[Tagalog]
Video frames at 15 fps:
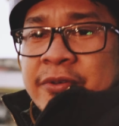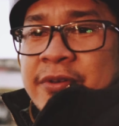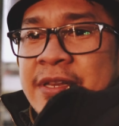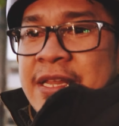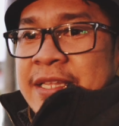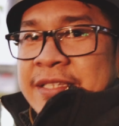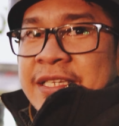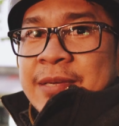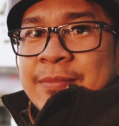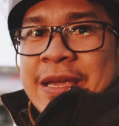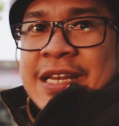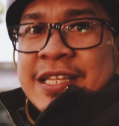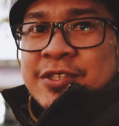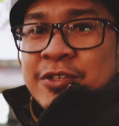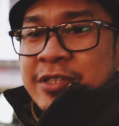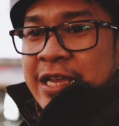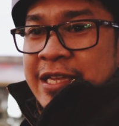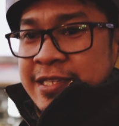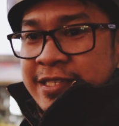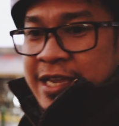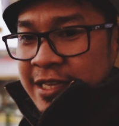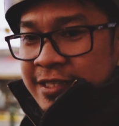ulan kay bay lisod kay
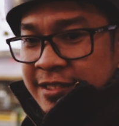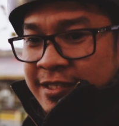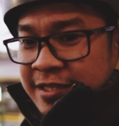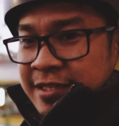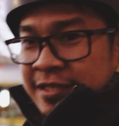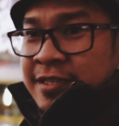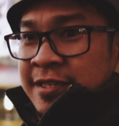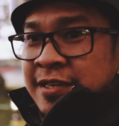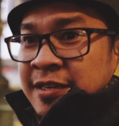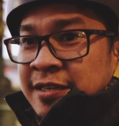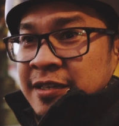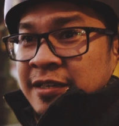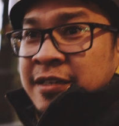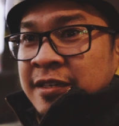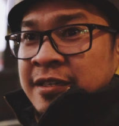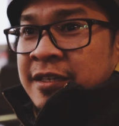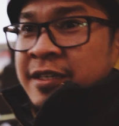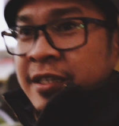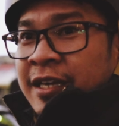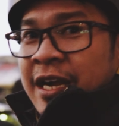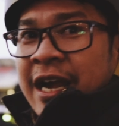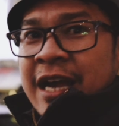skates
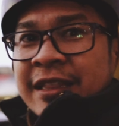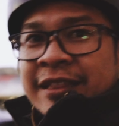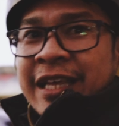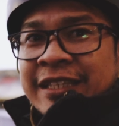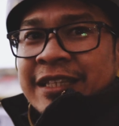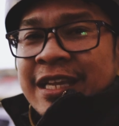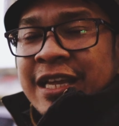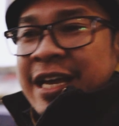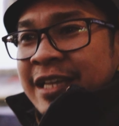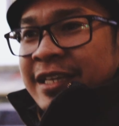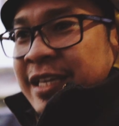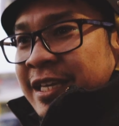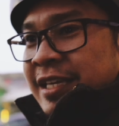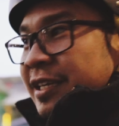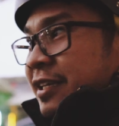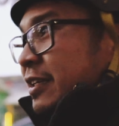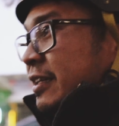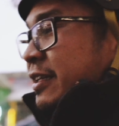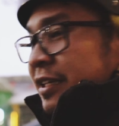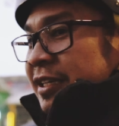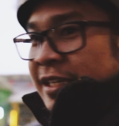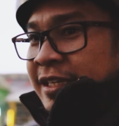atay na lang ani
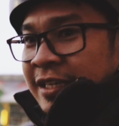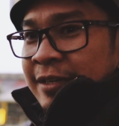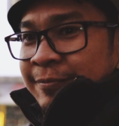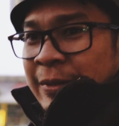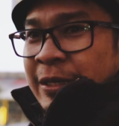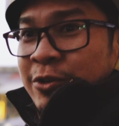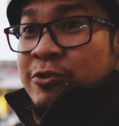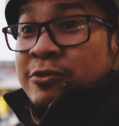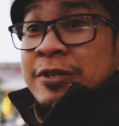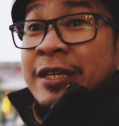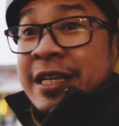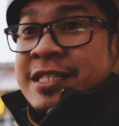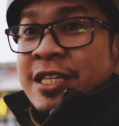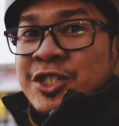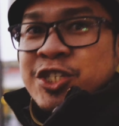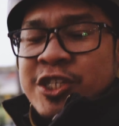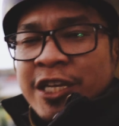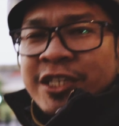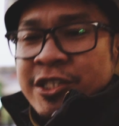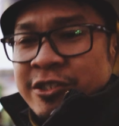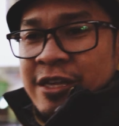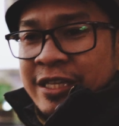padungko ka rin sa
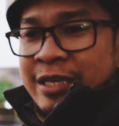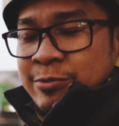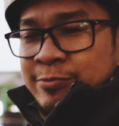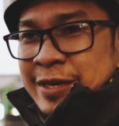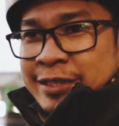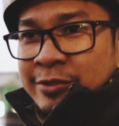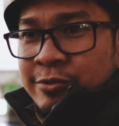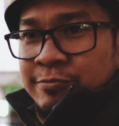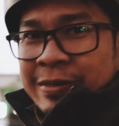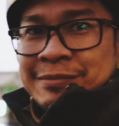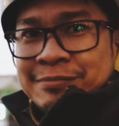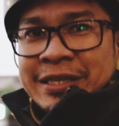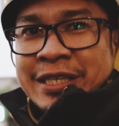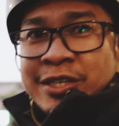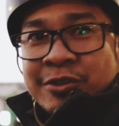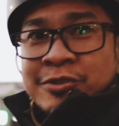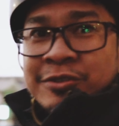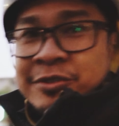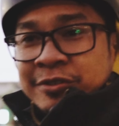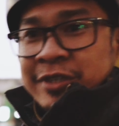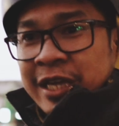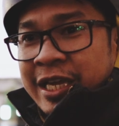GJ's Grill kay mukulit kong barbecue
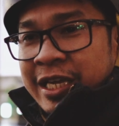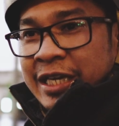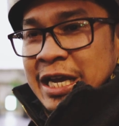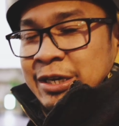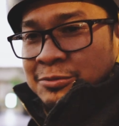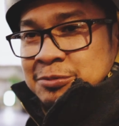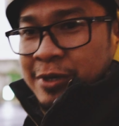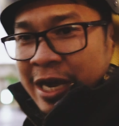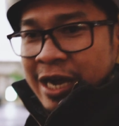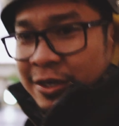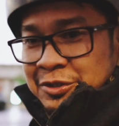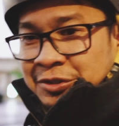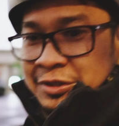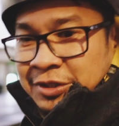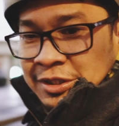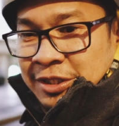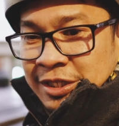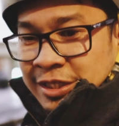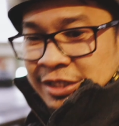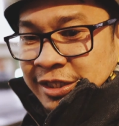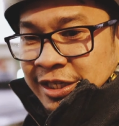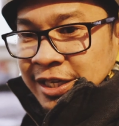kay ganahan ko mukaon
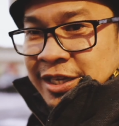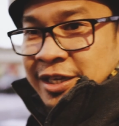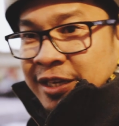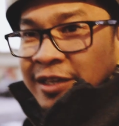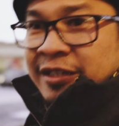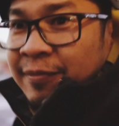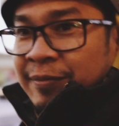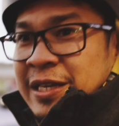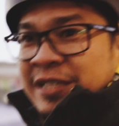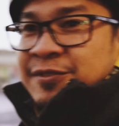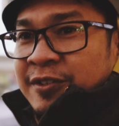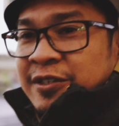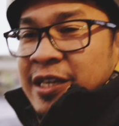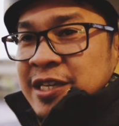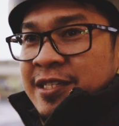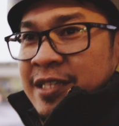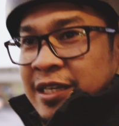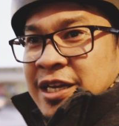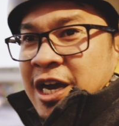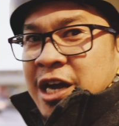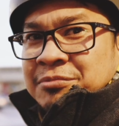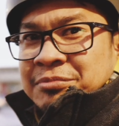kay the past few days
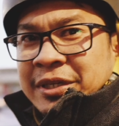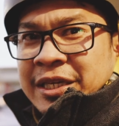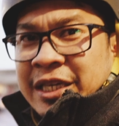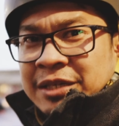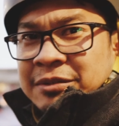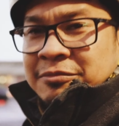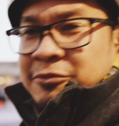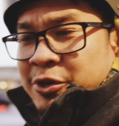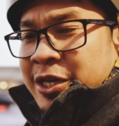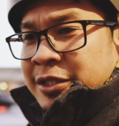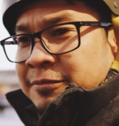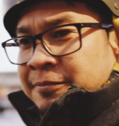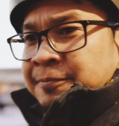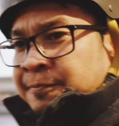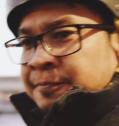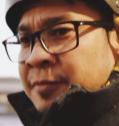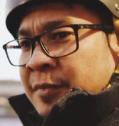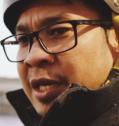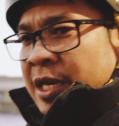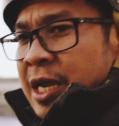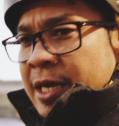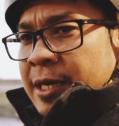nagkaon mig ka ng kuan
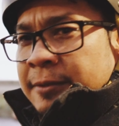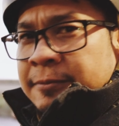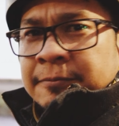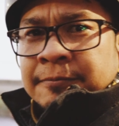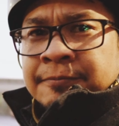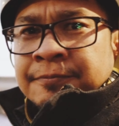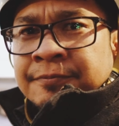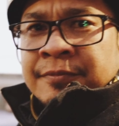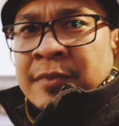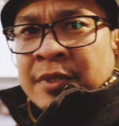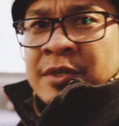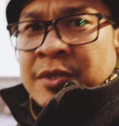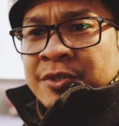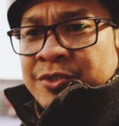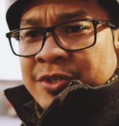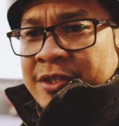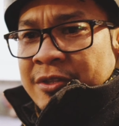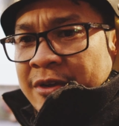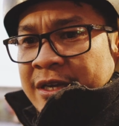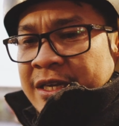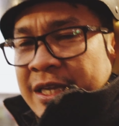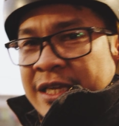kanang
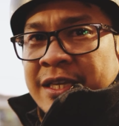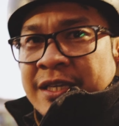seto gani